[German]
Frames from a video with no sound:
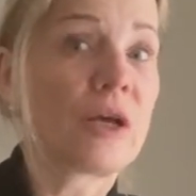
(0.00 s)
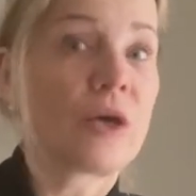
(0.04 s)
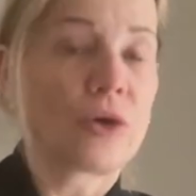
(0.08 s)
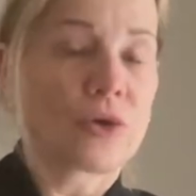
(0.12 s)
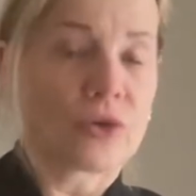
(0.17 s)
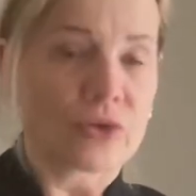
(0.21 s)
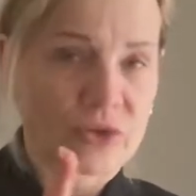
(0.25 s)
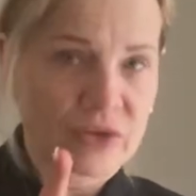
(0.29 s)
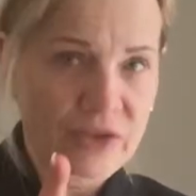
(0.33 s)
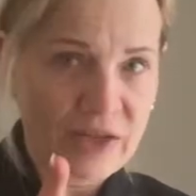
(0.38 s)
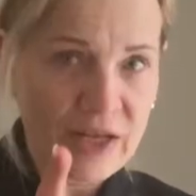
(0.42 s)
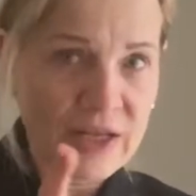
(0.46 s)

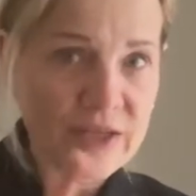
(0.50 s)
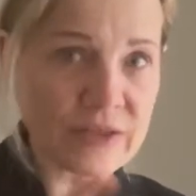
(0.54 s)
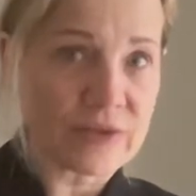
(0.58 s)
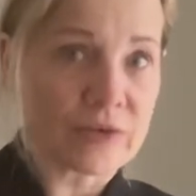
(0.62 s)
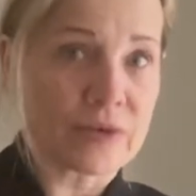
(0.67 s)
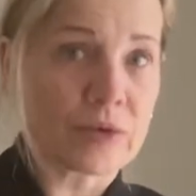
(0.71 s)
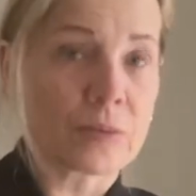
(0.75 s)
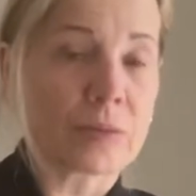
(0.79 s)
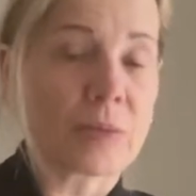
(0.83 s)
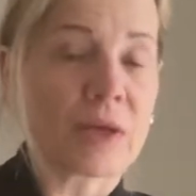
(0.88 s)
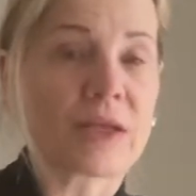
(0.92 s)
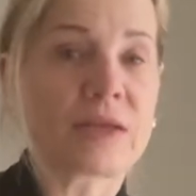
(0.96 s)
Und
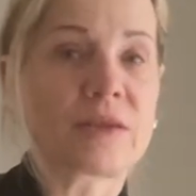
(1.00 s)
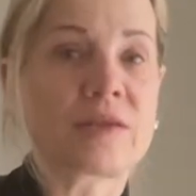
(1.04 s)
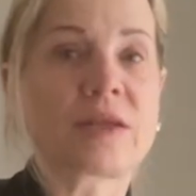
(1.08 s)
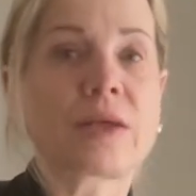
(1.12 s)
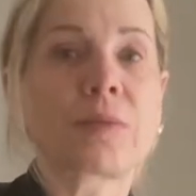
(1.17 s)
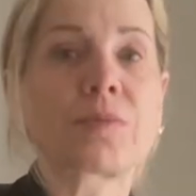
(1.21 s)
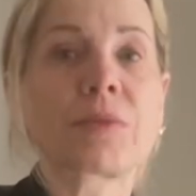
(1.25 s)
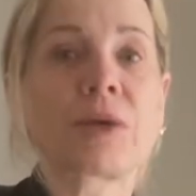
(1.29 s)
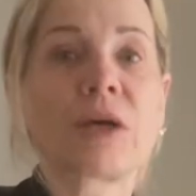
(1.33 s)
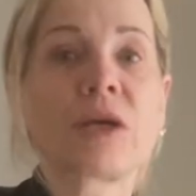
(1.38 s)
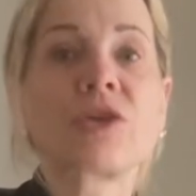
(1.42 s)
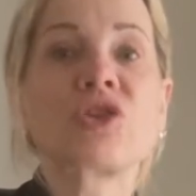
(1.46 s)
deswegen mein
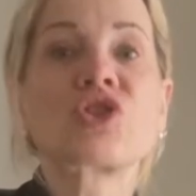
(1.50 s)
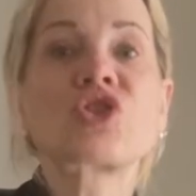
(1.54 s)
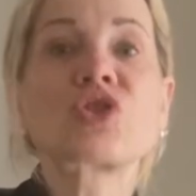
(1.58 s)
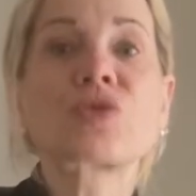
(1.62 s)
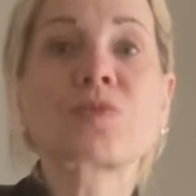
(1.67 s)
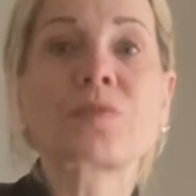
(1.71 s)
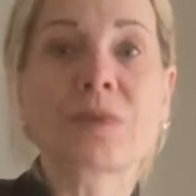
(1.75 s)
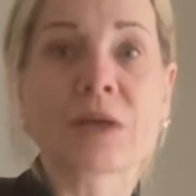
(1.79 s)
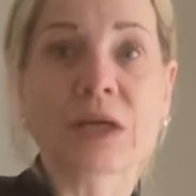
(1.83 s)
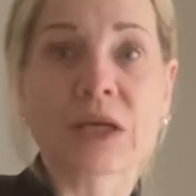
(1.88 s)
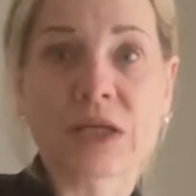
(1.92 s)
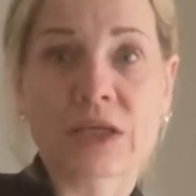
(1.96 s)
Tipp,
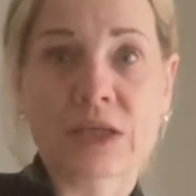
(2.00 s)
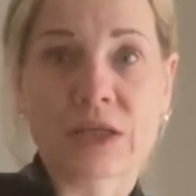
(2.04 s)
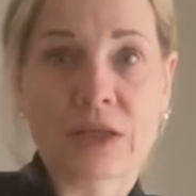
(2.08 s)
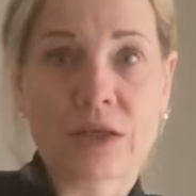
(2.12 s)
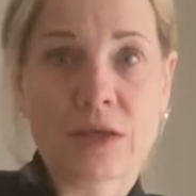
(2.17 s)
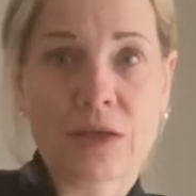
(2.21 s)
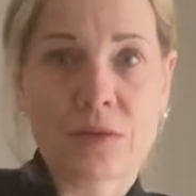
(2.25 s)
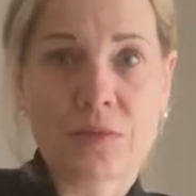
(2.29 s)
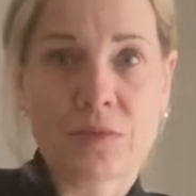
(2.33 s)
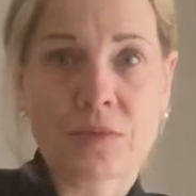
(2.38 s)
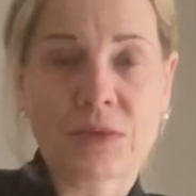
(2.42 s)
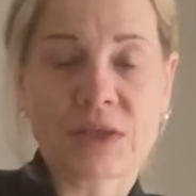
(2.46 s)

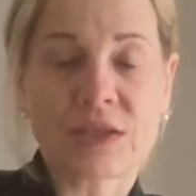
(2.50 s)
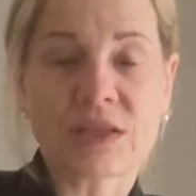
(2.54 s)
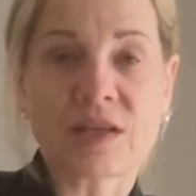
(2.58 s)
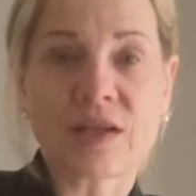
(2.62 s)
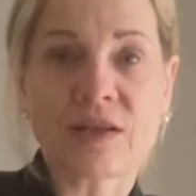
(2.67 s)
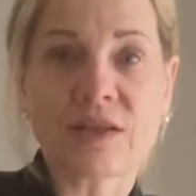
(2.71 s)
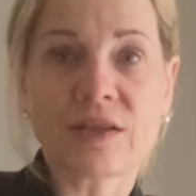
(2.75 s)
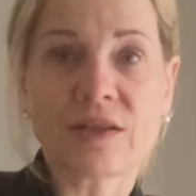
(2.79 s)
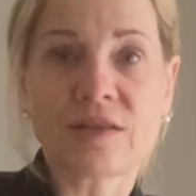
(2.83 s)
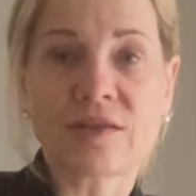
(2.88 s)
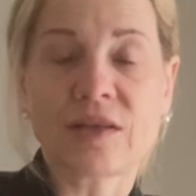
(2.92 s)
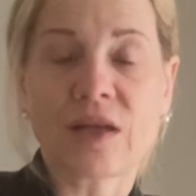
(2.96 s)
sprich mit
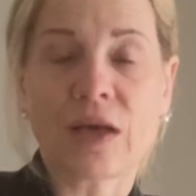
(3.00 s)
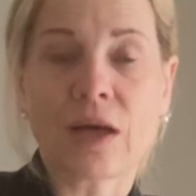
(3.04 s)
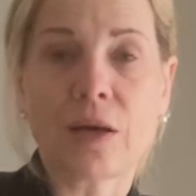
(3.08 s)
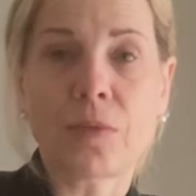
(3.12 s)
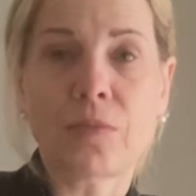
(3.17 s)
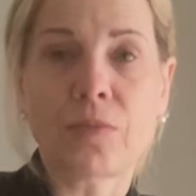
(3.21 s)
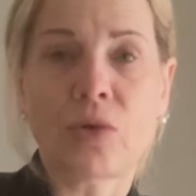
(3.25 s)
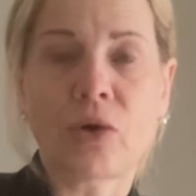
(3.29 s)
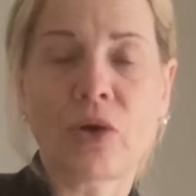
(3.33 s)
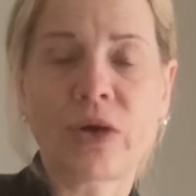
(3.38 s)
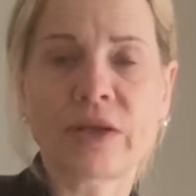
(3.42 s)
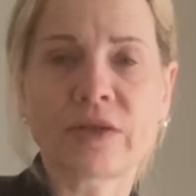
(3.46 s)
deiner
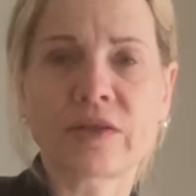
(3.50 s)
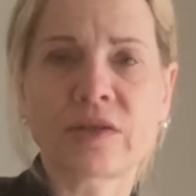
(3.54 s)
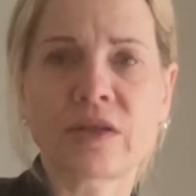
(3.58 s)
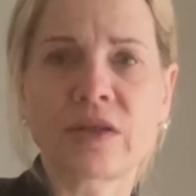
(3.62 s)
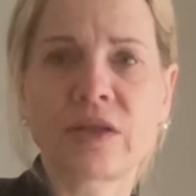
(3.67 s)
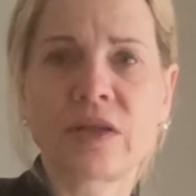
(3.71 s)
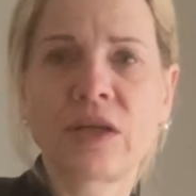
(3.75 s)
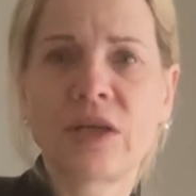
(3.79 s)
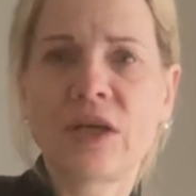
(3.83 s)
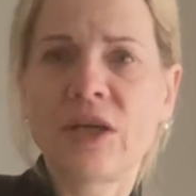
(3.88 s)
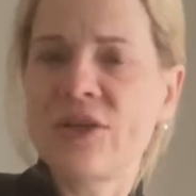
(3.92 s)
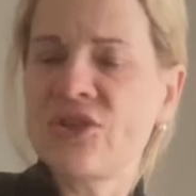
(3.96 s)

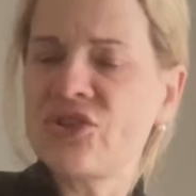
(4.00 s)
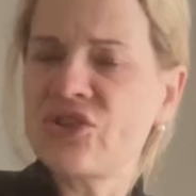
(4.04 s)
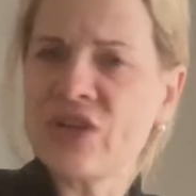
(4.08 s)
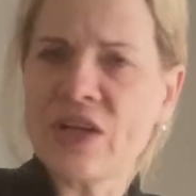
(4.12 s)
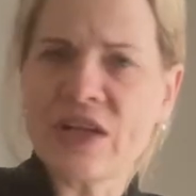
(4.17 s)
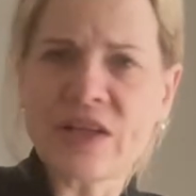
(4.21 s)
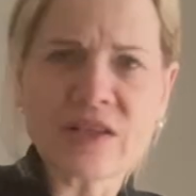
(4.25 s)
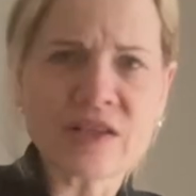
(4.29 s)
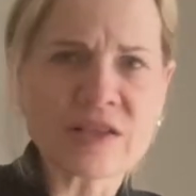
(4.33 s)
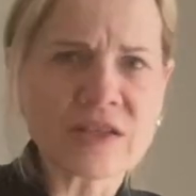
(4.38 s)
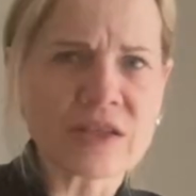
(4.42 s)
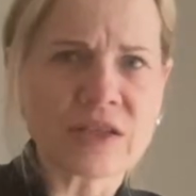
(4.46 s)
Therapeutin.
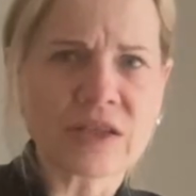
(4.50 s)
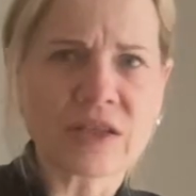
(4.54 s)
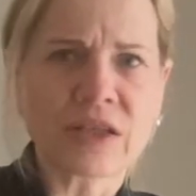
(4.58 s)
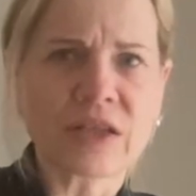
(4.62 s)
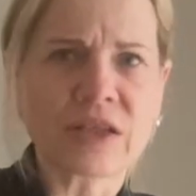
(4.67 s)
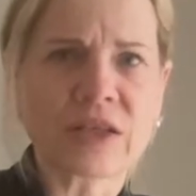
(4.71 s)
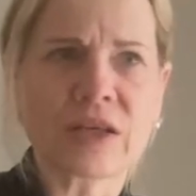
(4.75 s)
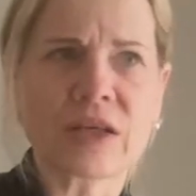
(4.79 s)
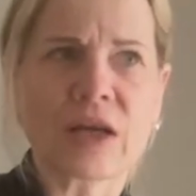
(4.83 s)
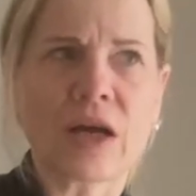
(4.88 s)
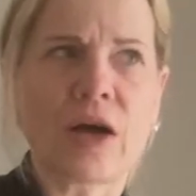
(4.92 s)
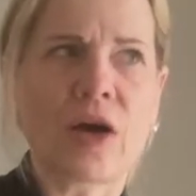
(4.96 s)
Stell sie
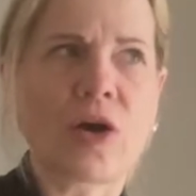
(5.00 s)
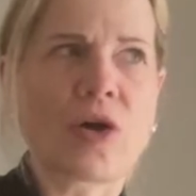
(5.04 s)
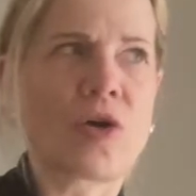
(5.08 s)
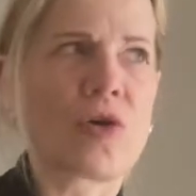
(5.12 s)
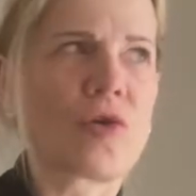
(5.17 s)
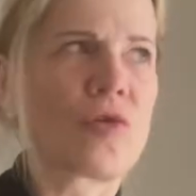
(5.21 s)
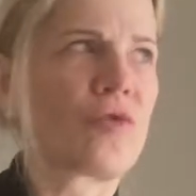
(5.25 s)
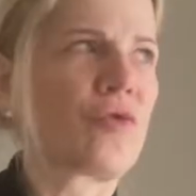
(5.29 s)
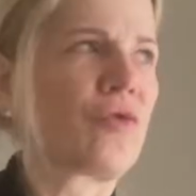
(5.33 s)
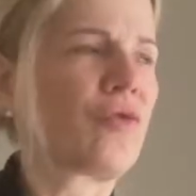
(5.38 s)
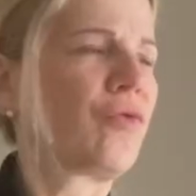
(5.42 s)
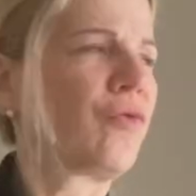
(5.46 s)
nicht
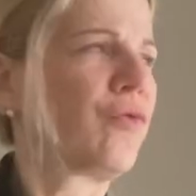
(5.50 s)
auf